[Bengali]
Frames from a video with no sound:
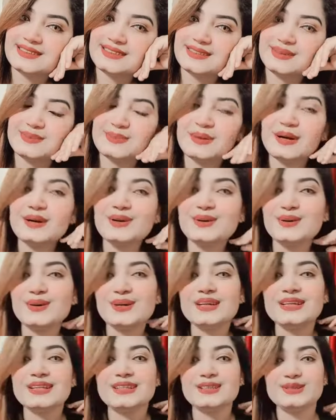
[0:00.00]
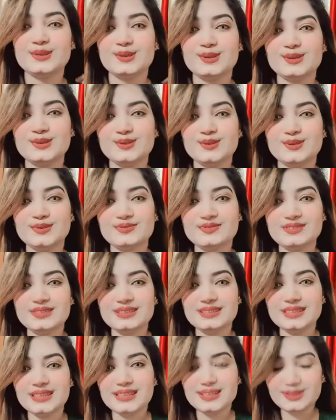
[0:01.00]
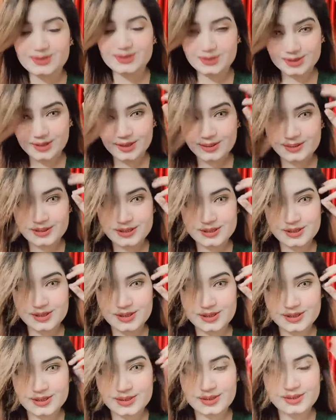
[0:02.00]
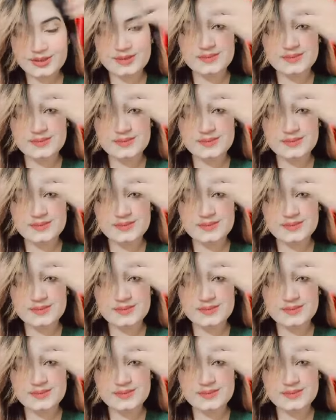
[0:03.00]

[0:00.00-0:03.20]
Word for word: বাহ অনেকেই জয়েন করে ফেলছে একটু সবাই জয়েন করো